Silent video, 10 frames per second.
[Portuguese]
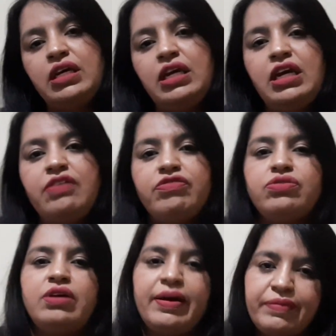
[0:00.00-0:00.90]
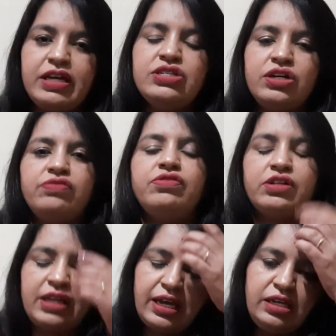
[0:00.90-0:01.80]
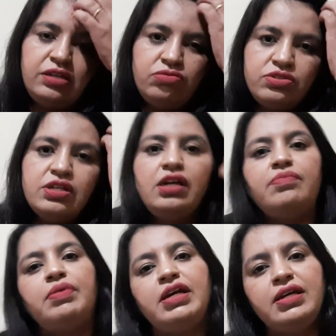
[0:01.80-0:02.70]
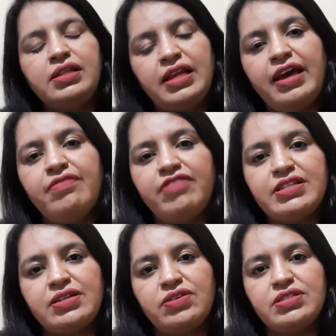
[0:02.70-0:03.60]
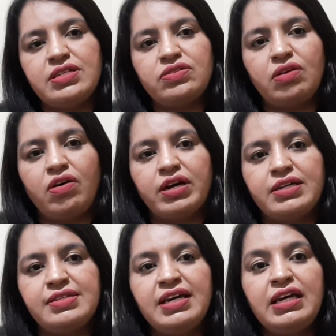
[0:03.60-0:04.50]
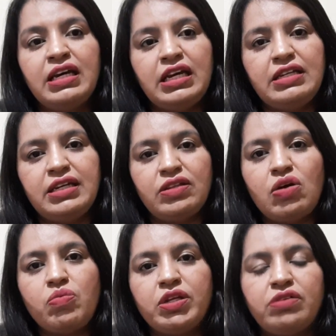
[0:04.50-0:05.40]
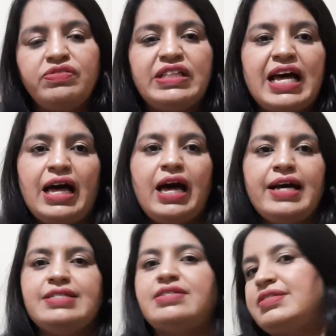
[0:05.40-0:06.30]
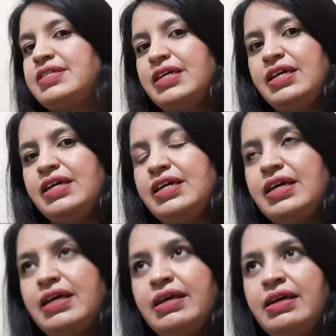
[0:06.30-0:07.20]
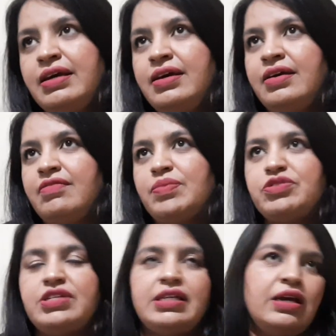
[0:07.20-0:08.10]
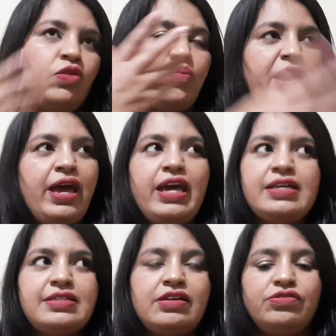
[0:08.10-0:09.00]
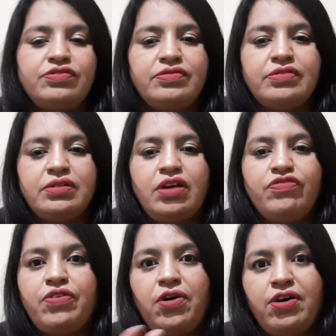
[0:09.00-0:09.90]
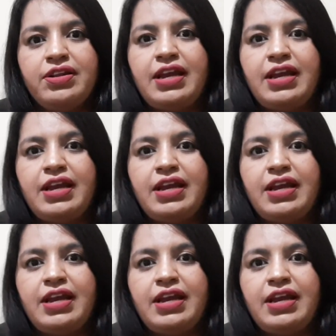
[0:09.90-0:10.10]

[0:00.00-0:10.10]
e futuramente eu vou estar tá indo sempre, né, fazendo essas trocas. E tendo alguma novidade, se, vamos dizer, daqui um mês eu, eu for